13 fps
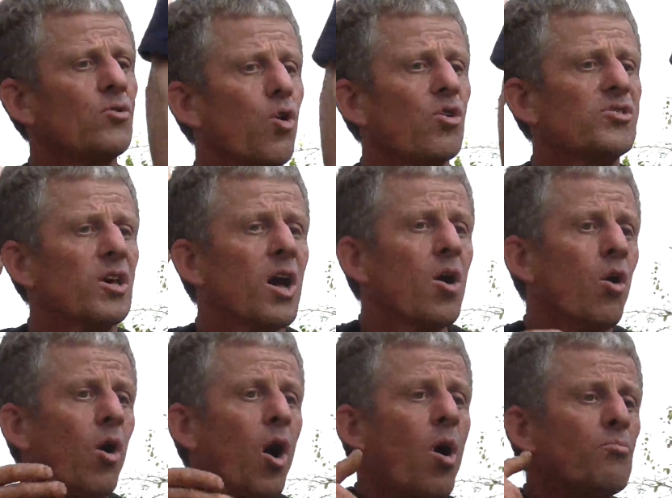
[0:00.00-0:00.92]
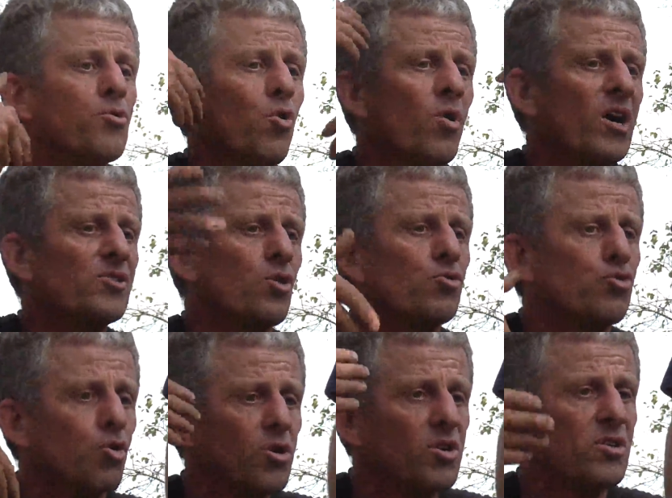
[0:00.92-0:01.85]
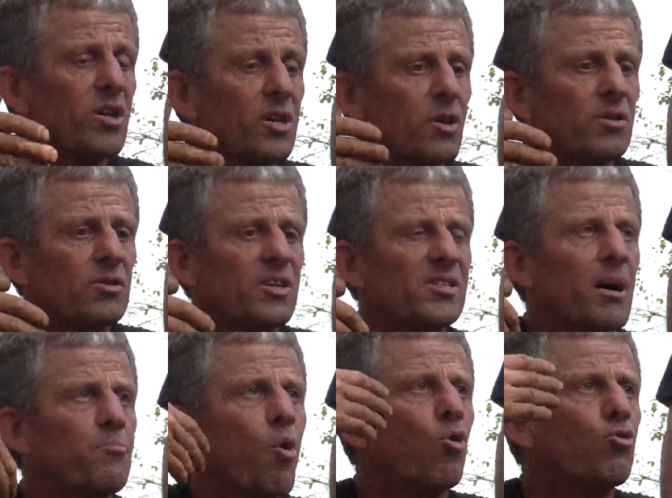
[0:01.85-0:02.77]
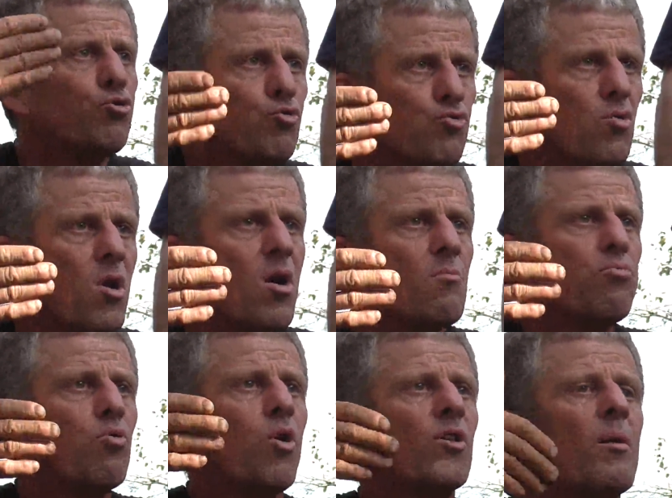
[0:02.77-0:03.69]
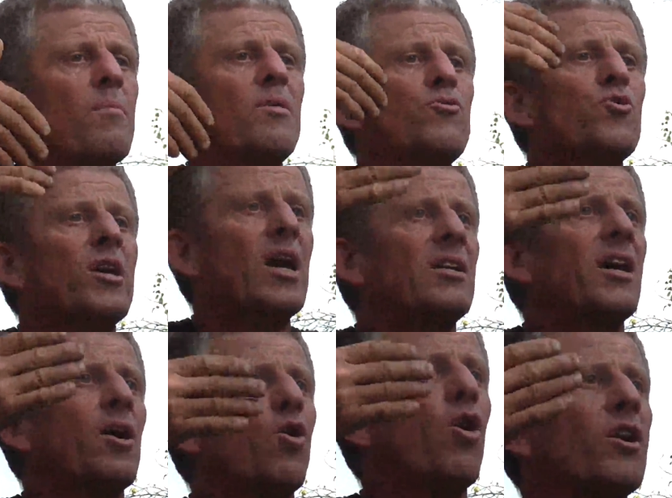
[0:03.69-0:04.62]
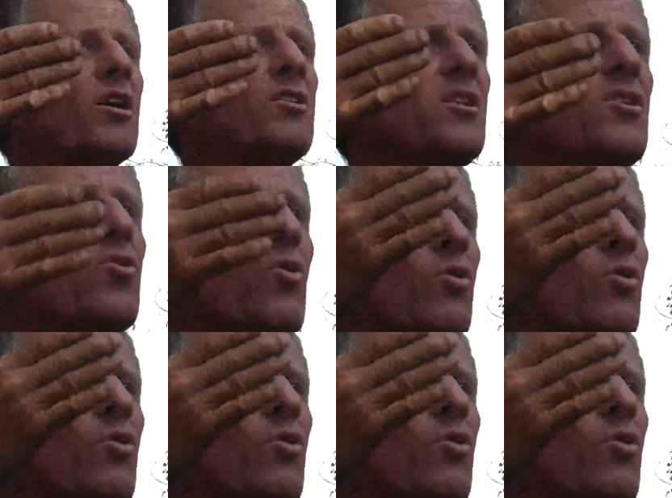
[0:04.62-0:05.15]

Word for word: Donc en bio, on raisonne toujours l'idée des apports doux. Pourquoi on amène du calcaire organique